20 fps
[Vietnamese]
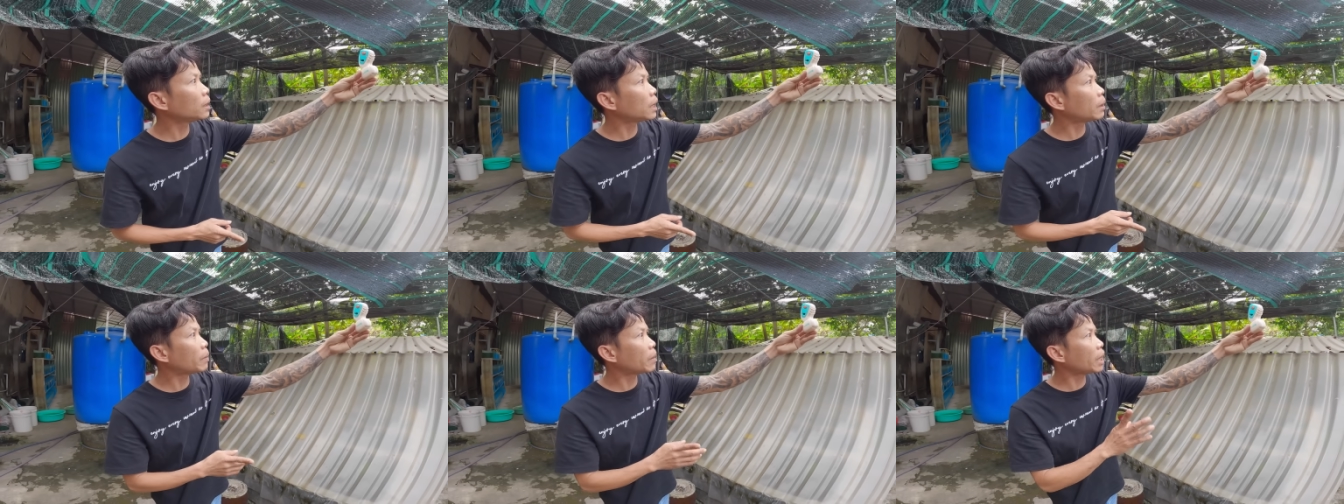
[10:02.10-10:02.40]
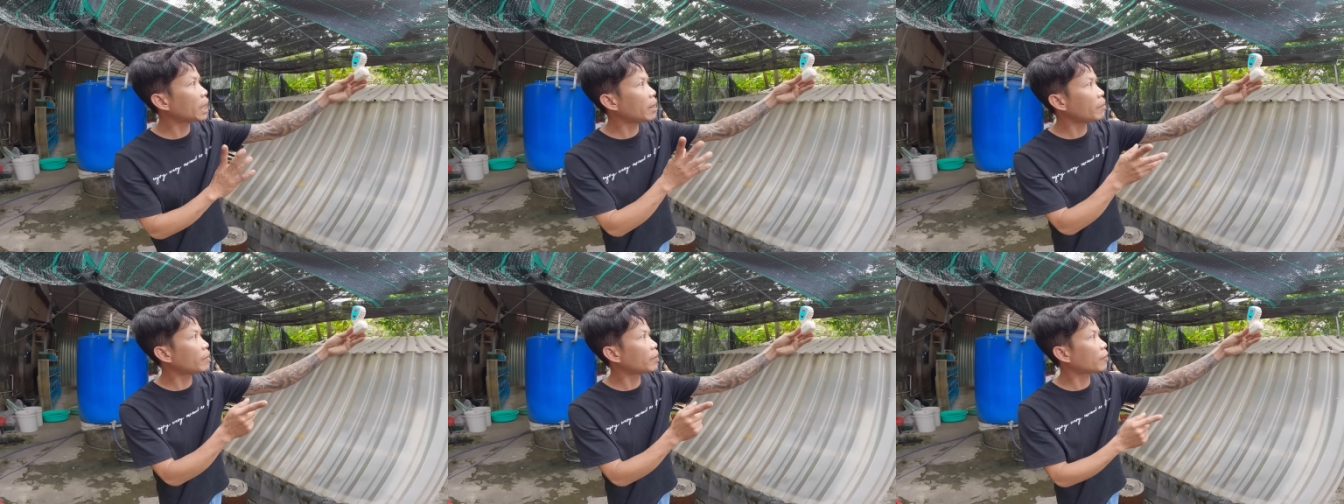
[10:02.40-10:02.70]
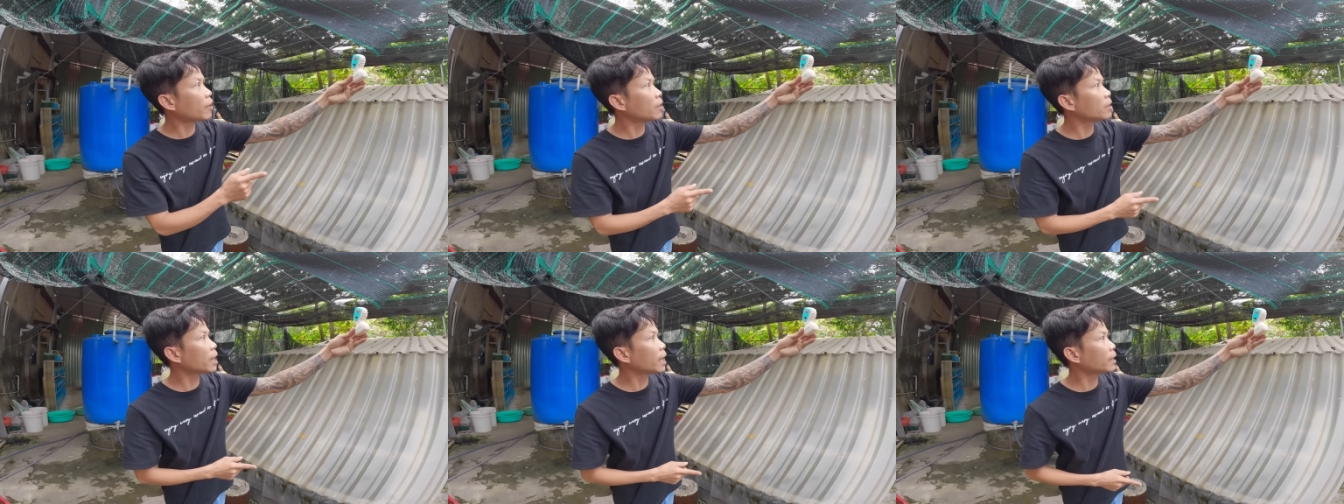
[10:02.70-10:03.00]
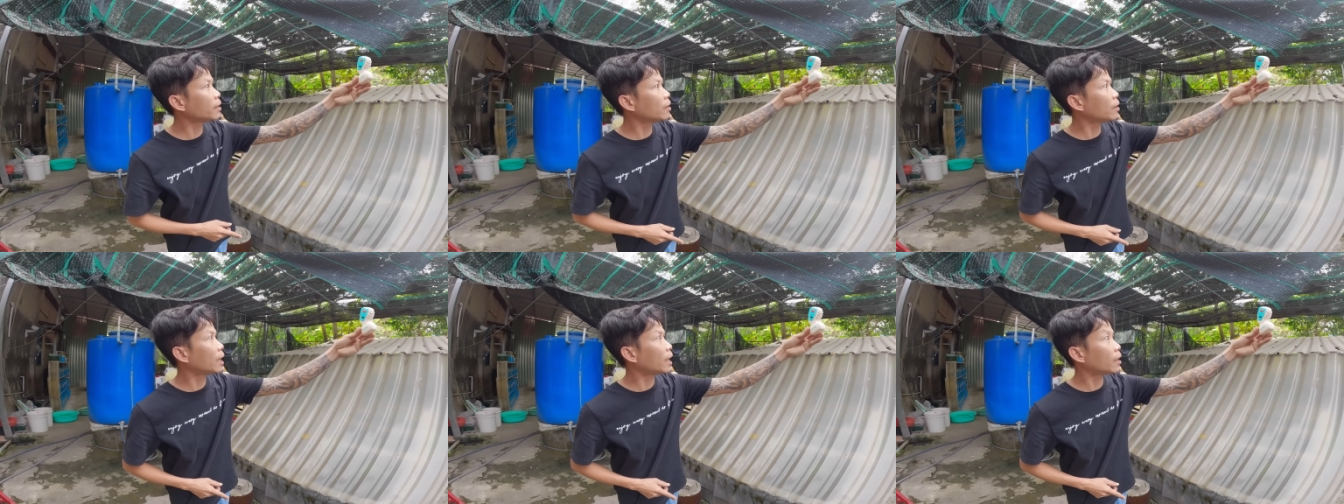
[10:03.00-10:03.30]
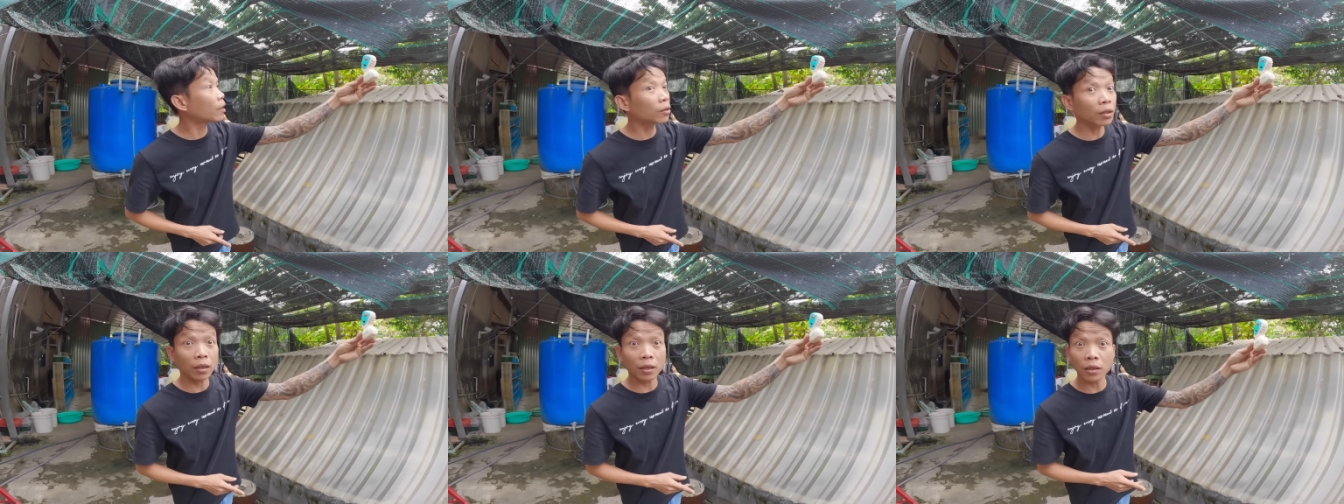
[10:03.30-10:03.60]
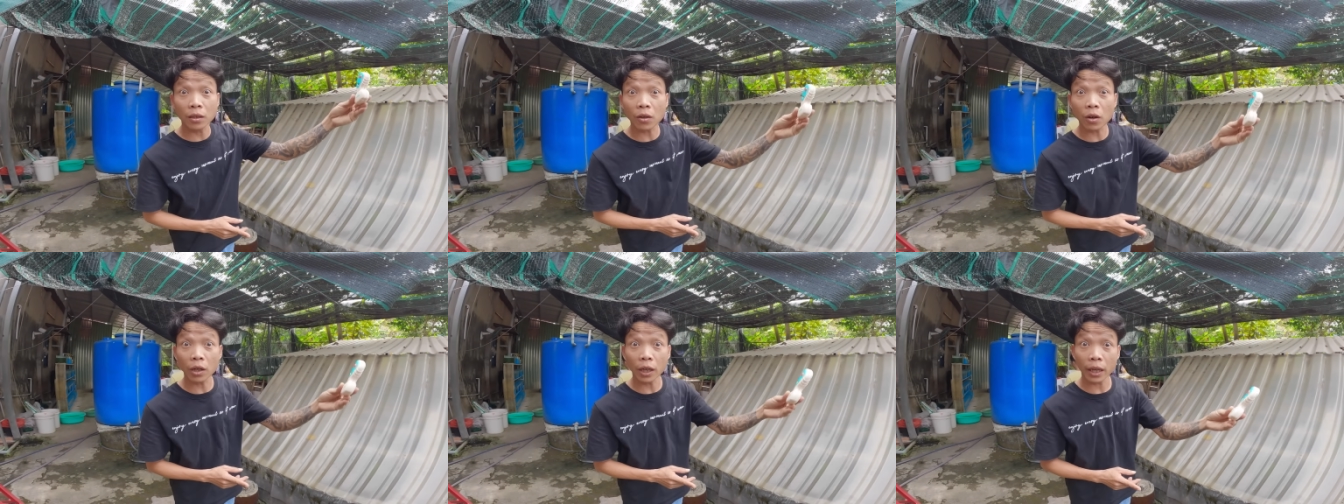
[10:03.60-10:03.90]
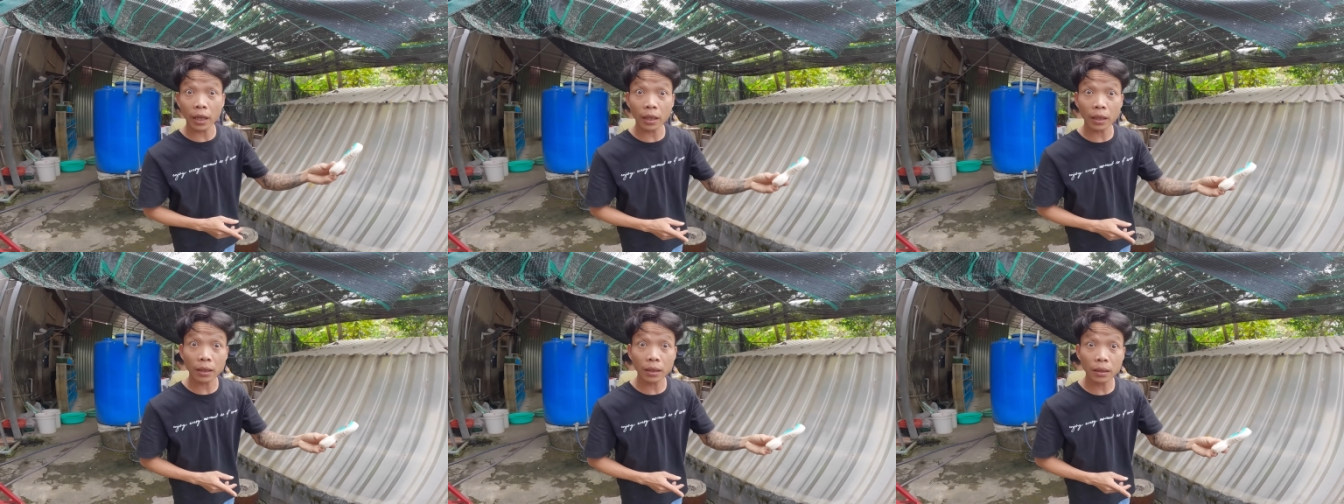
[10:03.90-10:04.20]
là mày đem mày phơi nắng đó là nó tự nó có
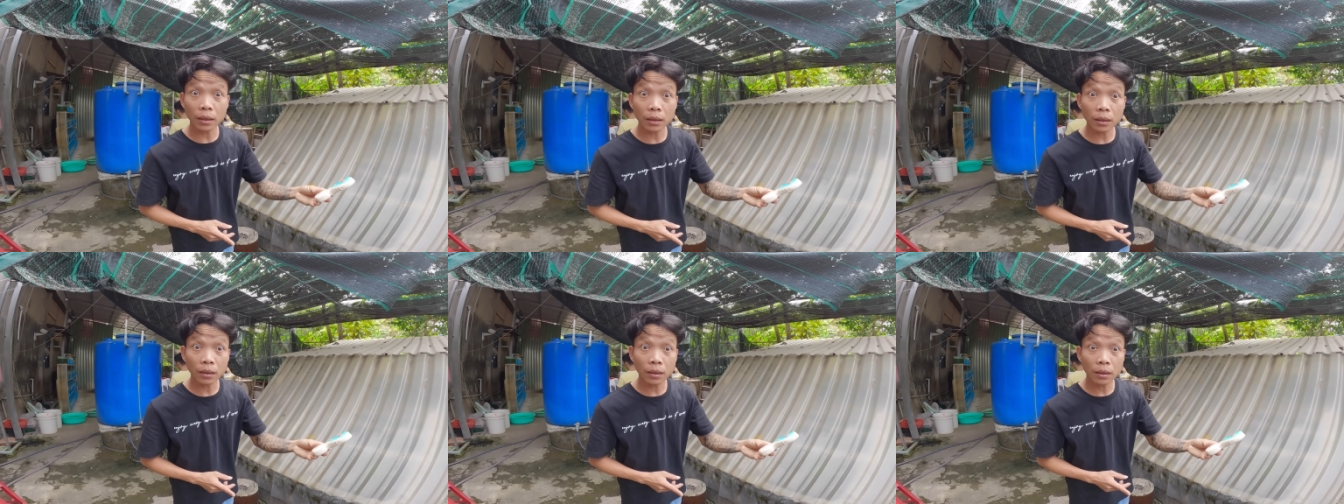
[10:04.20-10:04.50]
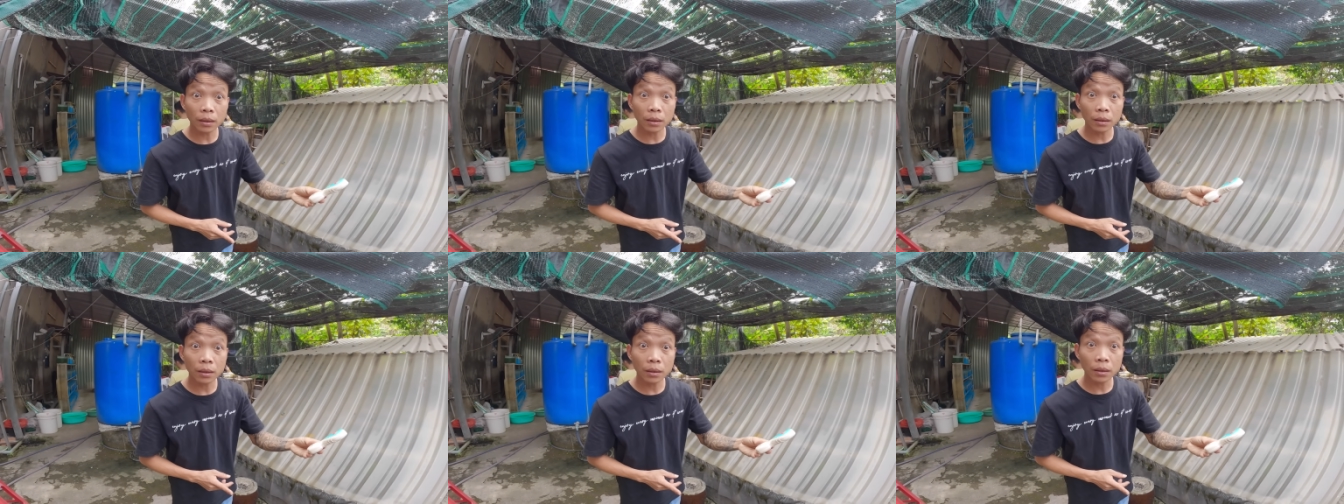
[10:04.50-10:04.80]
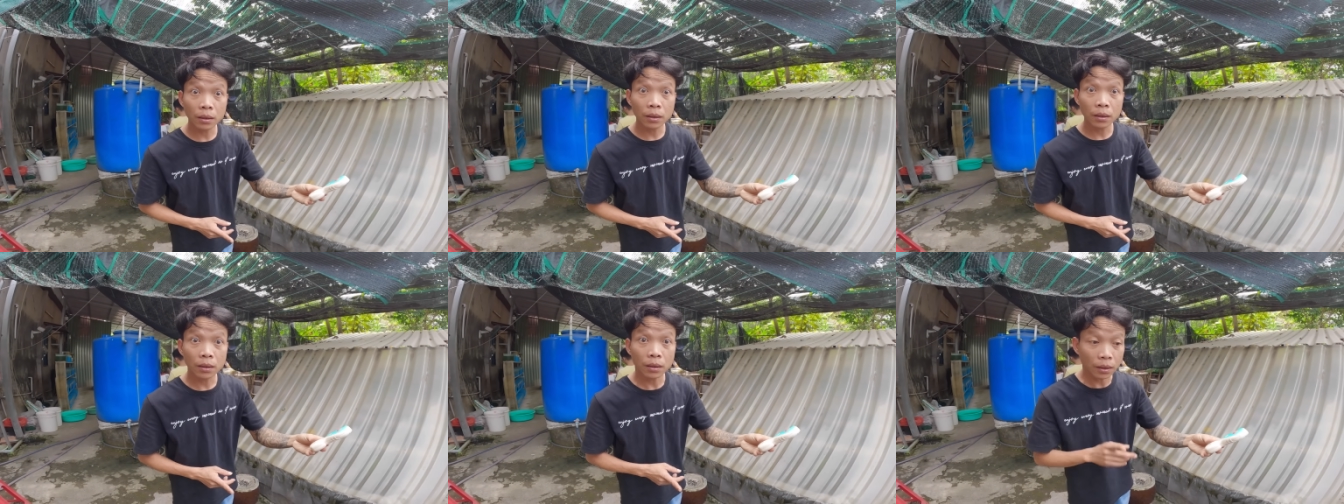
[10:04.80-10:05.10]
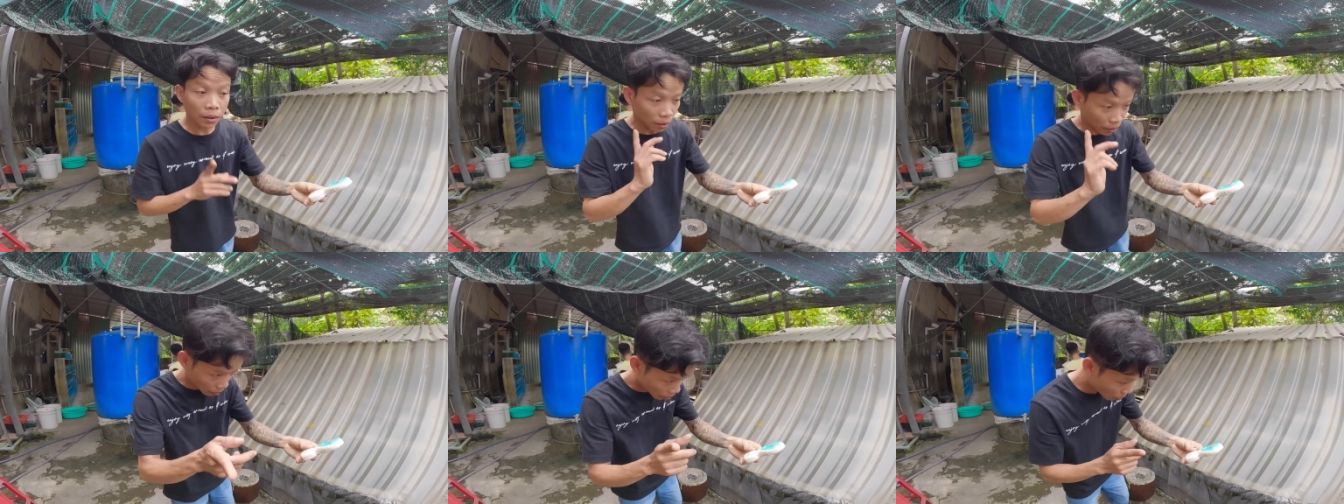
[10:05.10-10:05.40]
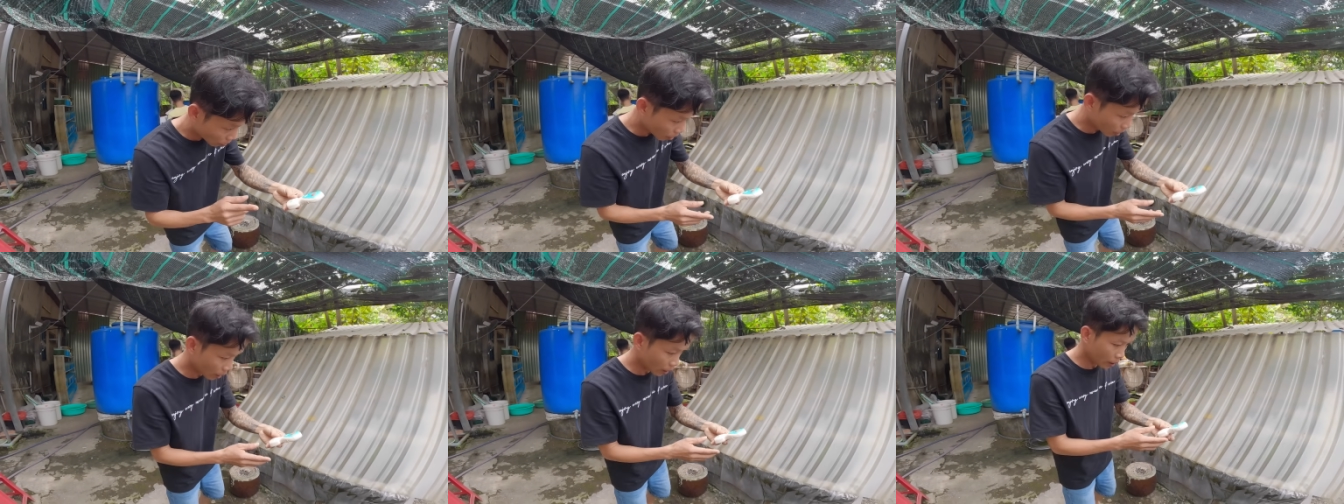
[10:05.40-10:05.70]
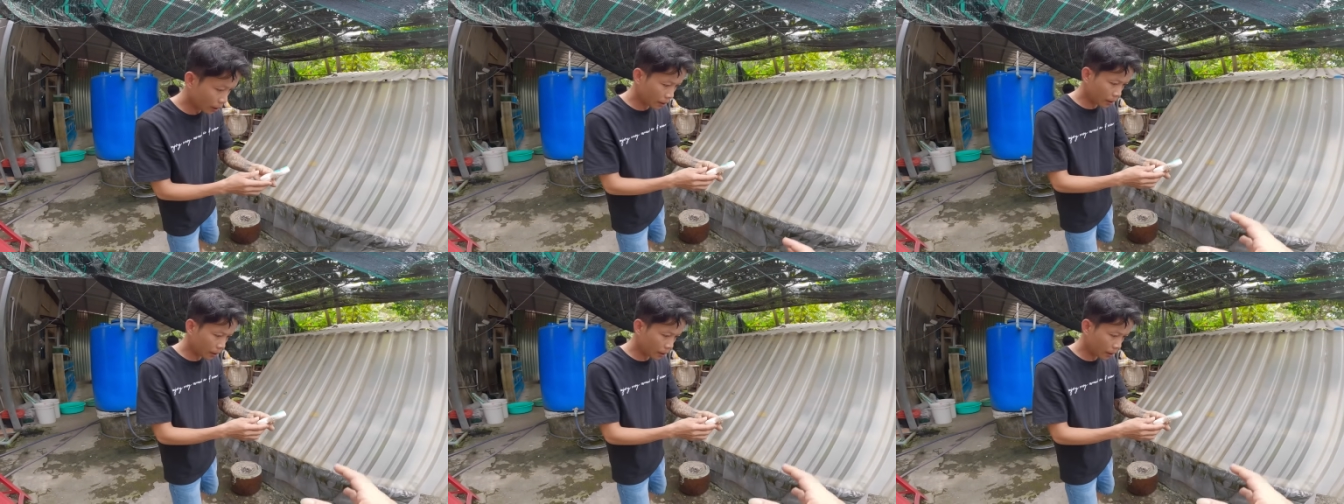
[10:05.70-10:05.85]
điện tự có điện ok